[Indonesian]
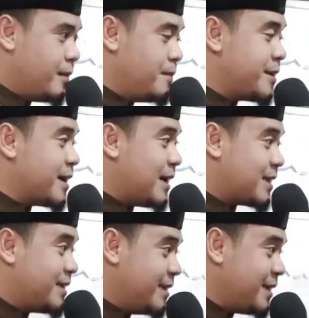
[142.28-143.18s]

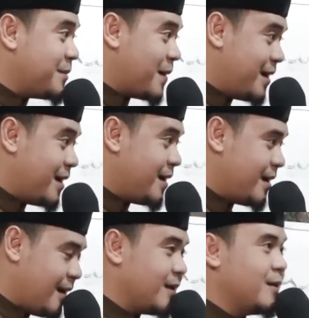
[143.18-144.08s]
Mendekatkan diri
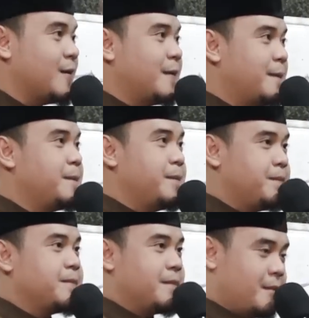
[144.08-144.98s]
kepada Allah.
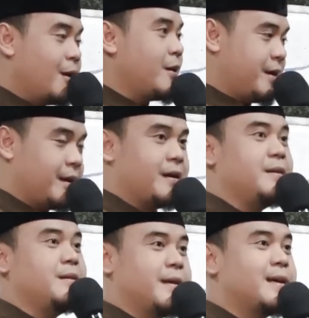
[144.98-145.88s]
Oke. Okay.
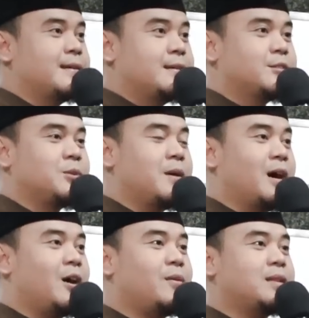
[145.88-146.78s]
Coba
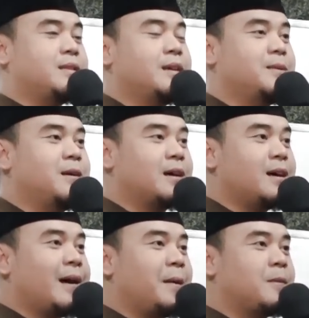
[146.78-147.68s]
akhwat yang di
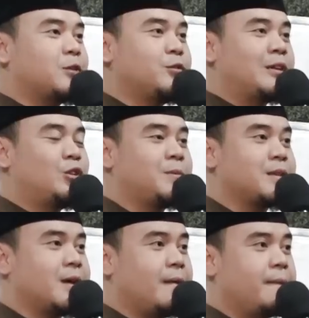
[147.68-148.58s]
belakang apa tujuan hidup
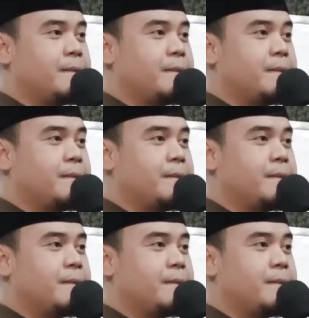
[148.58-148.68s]
kita?